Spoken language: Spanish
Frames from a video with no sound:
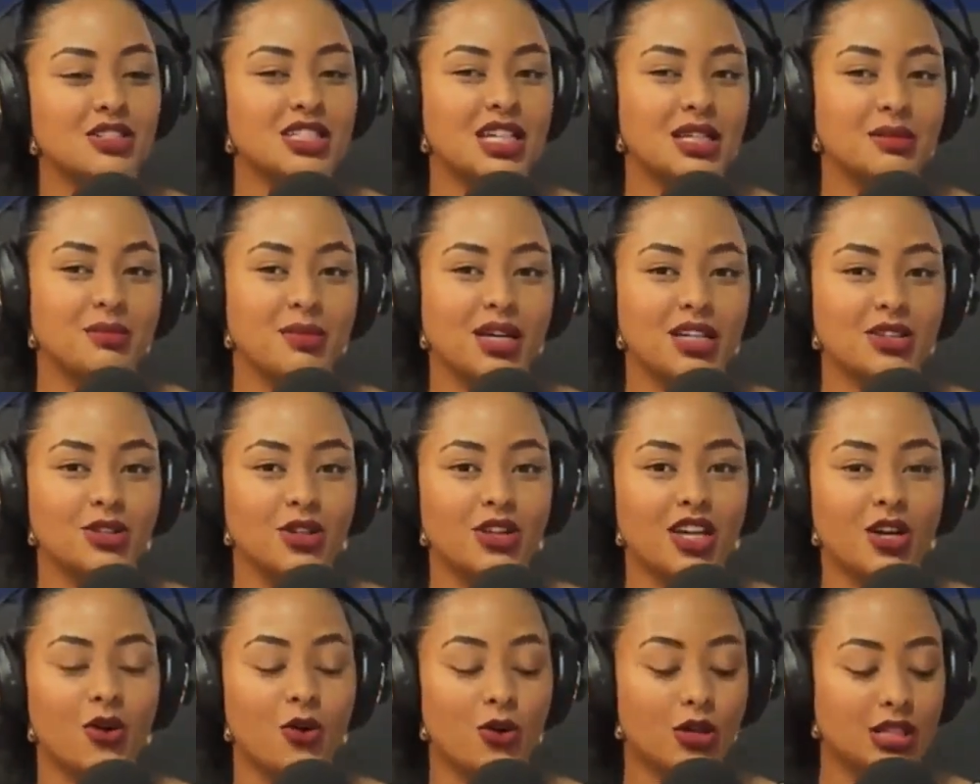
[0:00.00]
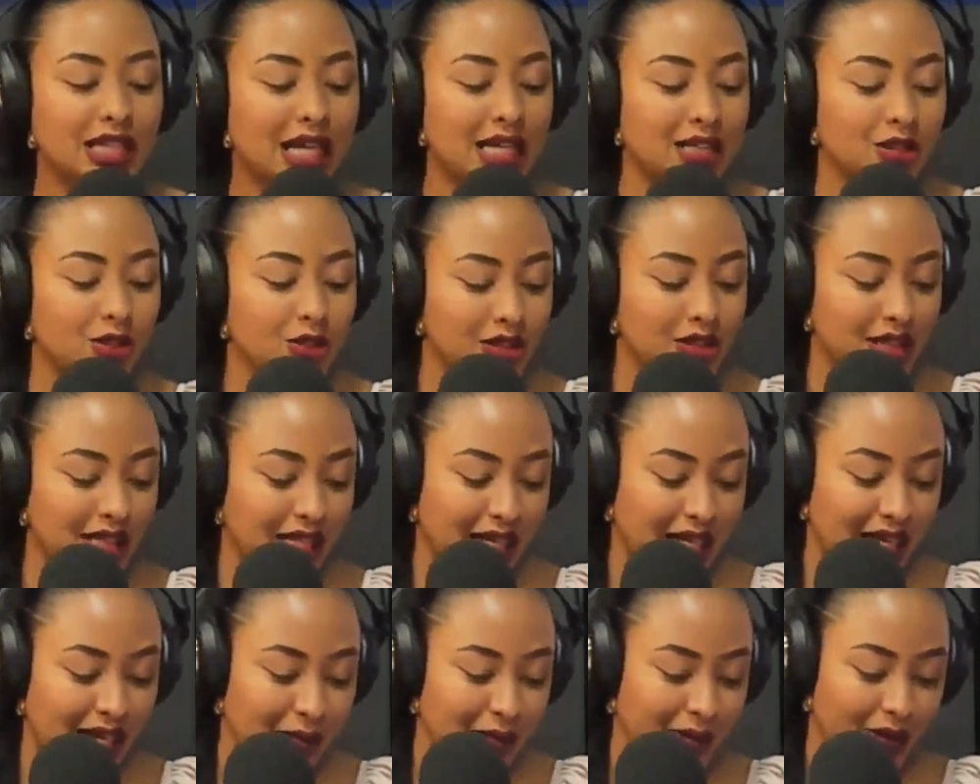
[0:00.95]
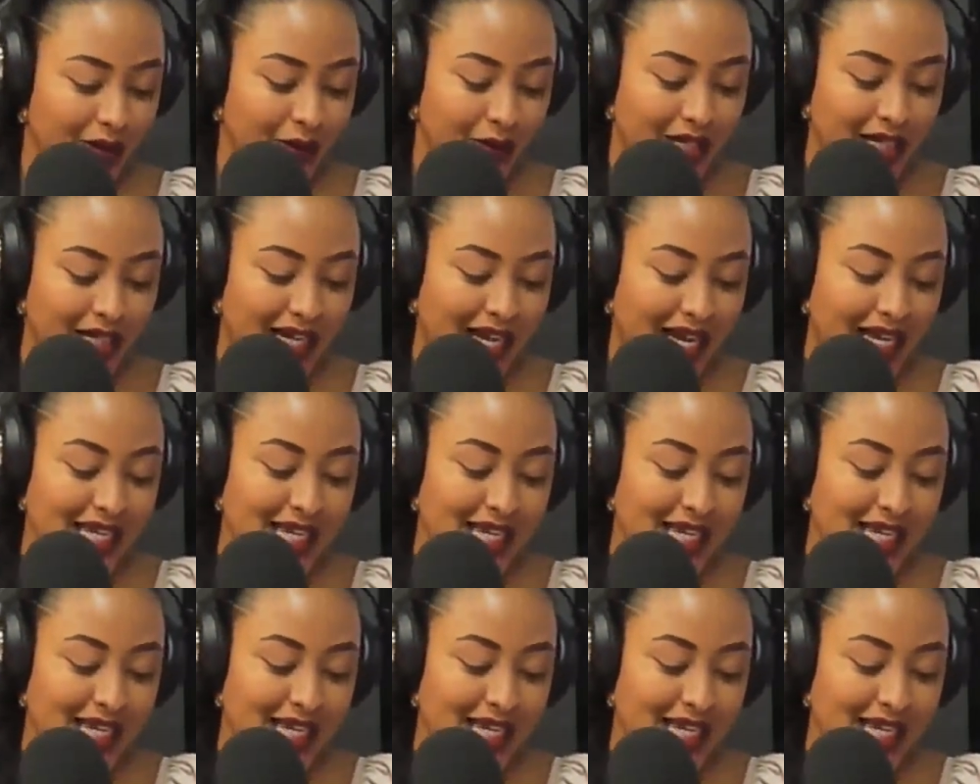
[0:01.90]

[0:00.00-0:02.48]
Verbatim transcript: segmento de Cortando Tela, Verónica.